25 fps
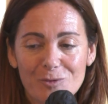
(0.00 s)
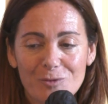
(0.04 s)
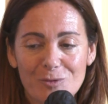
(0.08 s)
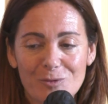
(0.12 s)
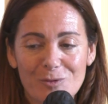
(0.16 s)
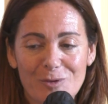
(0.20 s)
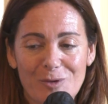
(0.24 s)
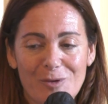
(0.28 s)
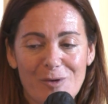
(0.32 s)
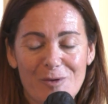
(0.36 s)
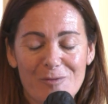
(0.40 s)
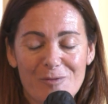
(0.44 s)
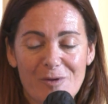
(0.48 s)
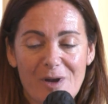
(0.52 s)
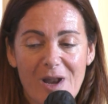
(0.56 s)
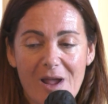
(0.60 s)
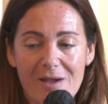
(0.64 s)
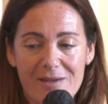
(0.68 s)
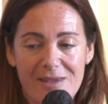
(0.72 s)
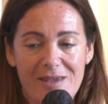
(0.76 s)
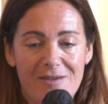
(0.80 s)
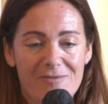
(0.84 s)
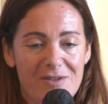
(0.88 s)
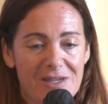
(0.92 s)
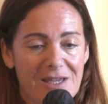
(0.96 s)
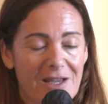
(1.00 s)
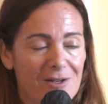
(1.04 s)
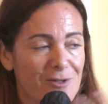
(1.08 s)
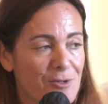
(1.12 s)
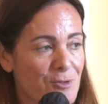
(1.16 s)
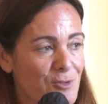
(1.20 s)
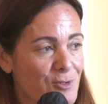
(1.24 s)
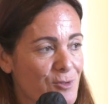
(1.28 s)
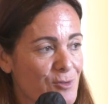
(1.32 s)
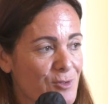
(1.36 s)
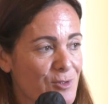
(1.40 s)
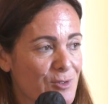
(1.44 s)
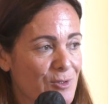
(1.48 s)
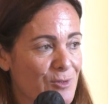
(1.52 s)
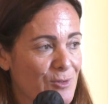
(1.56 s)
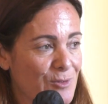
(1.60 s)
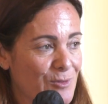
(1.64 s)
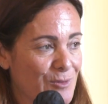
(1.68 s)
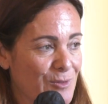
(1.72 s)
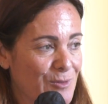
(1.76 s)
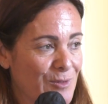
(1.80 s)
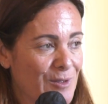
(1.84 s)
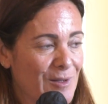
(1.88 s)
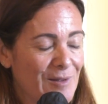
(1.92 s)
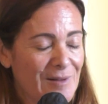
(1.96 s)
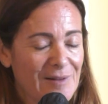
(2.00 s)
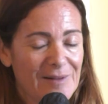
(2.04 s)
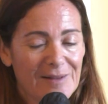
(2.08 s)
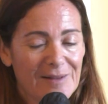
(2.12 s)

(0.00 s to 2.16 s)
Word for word: Donc voilà, il y avait quelque chose de